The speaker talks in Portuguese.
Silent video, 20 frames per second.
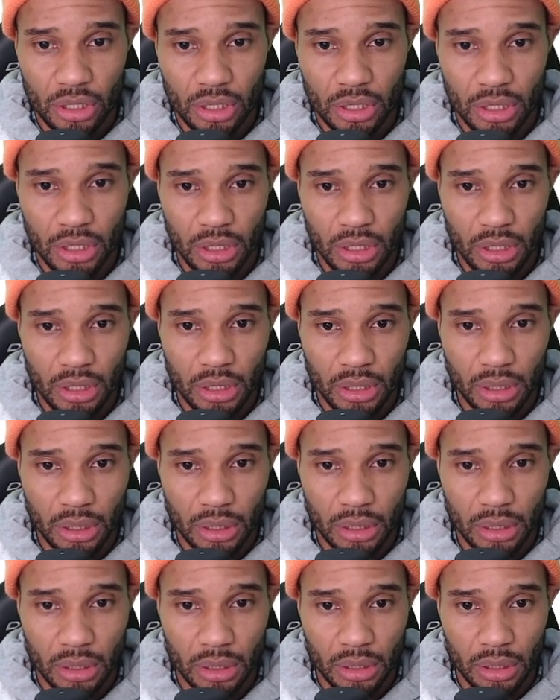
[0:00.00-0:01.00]
e
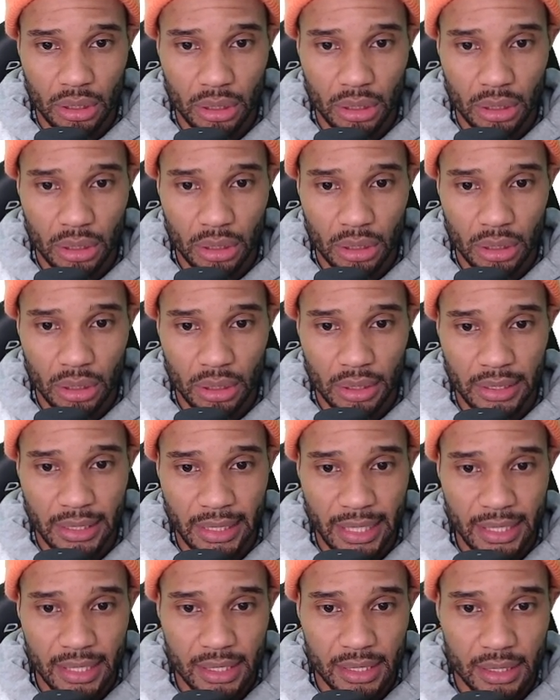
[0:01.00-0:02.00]

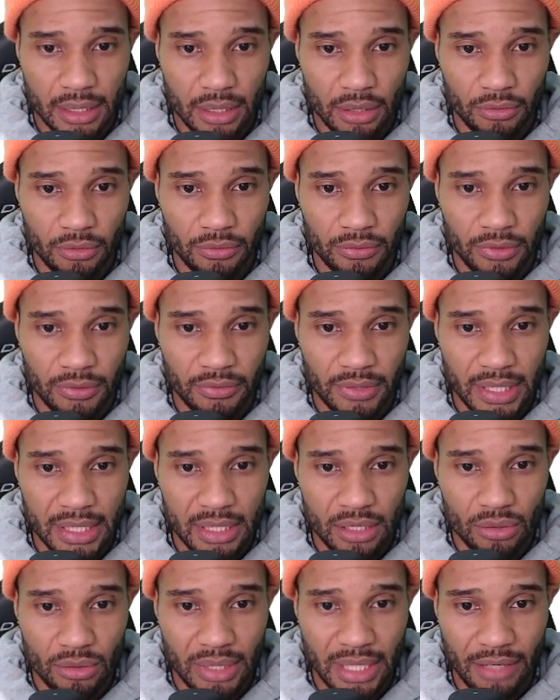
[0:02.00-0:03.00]
3. Então vai ficar
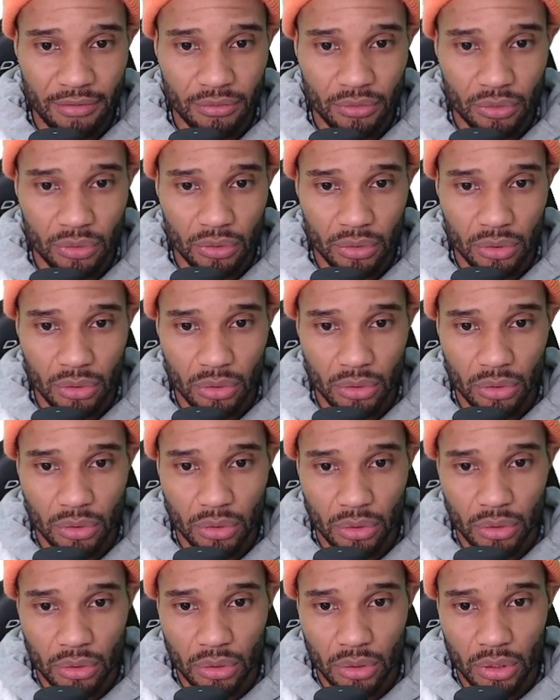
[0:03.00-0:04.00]
assim o gráfico.
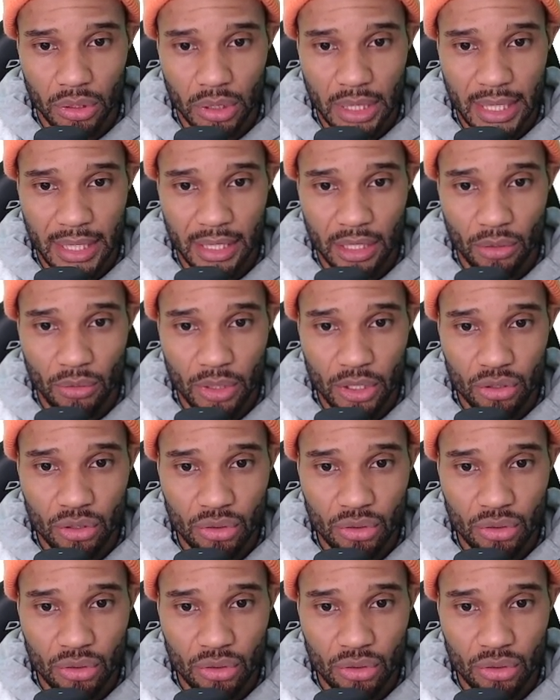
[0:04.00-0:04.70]
Aqui o eixo